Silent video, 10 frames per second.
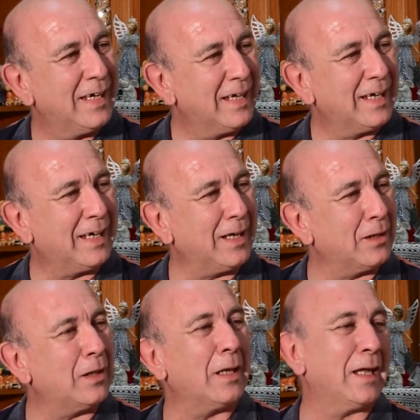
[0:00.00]
De la
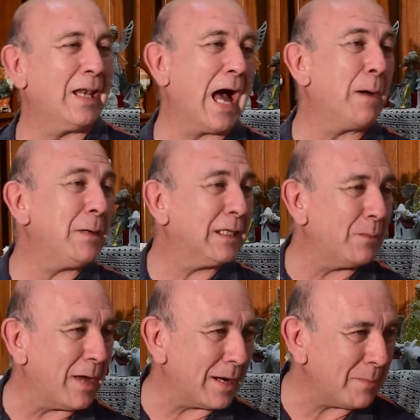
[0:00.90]
zona. las amigas de
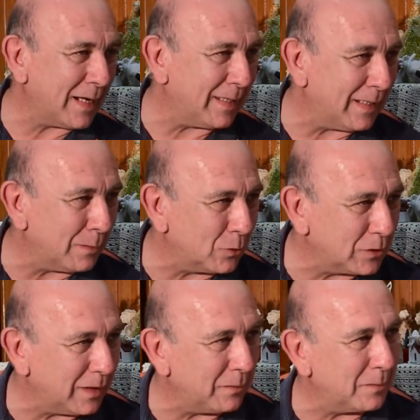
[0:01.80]
mi hermana, digamos,
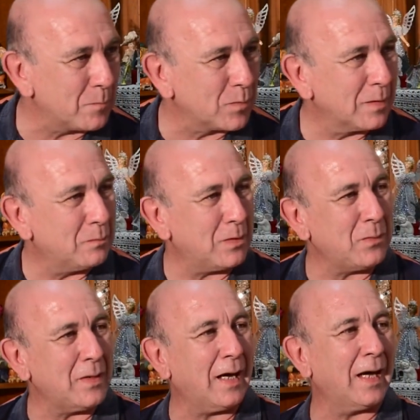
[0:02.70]
eh,
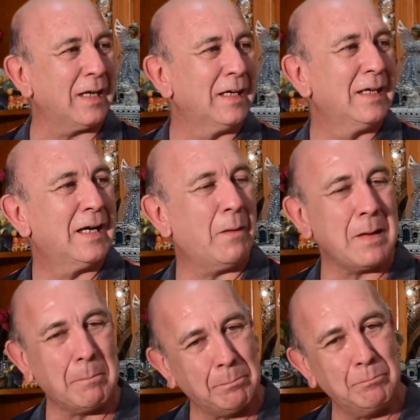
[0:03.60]
vivía ahí.
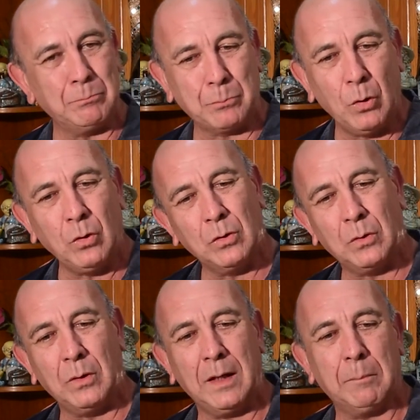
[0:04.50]
Había
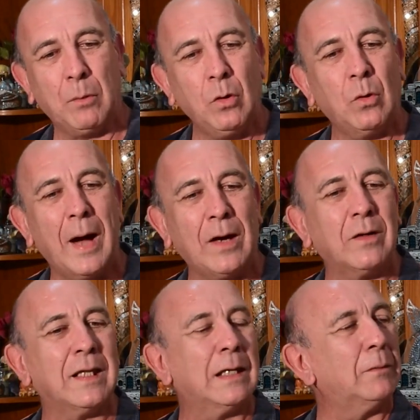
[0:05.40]
pocos, pocos
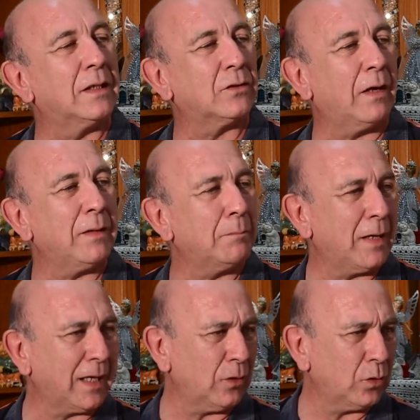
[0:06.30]
varones, digamos, había
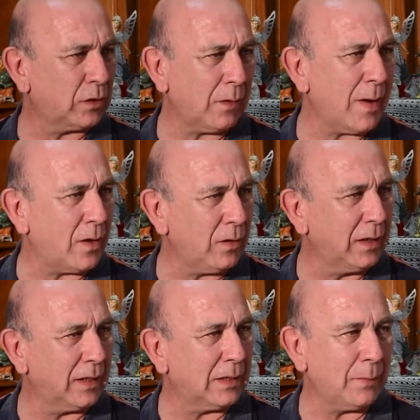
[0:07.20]
más que dos o tres varones
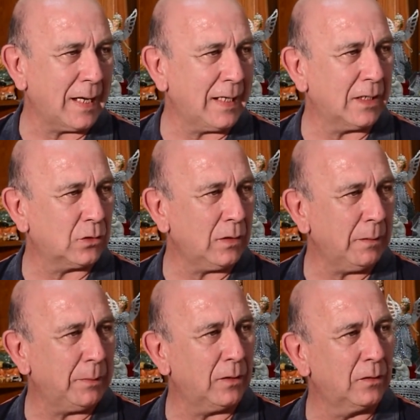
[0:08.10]
que estaban ahí en la
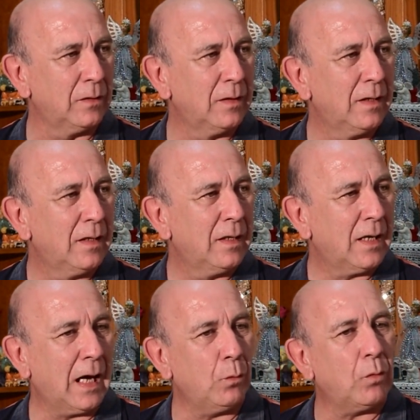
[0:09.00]
zona, pero
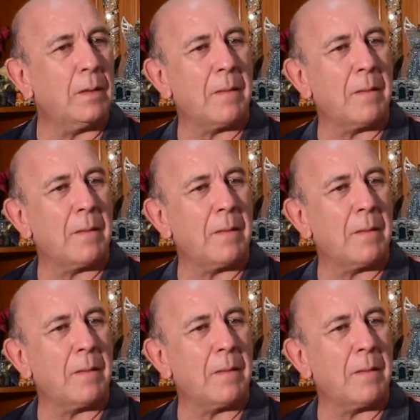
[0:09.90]
algunos eran